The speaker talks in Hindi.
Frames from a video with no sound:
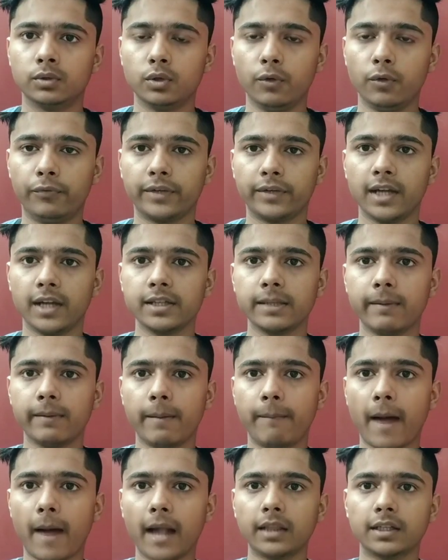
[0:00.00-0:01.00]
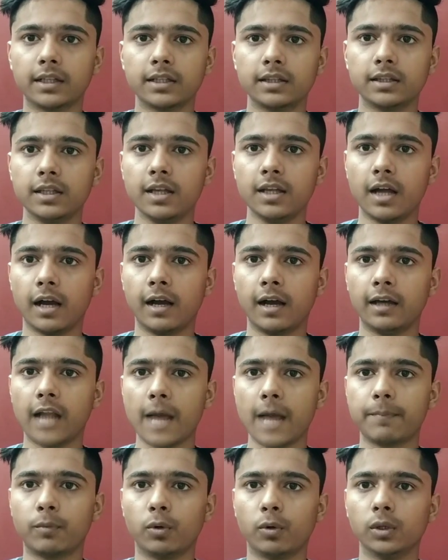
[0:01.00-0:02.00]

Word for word: तो फ्रेंड्स अब हम बात करते हैं अगर आप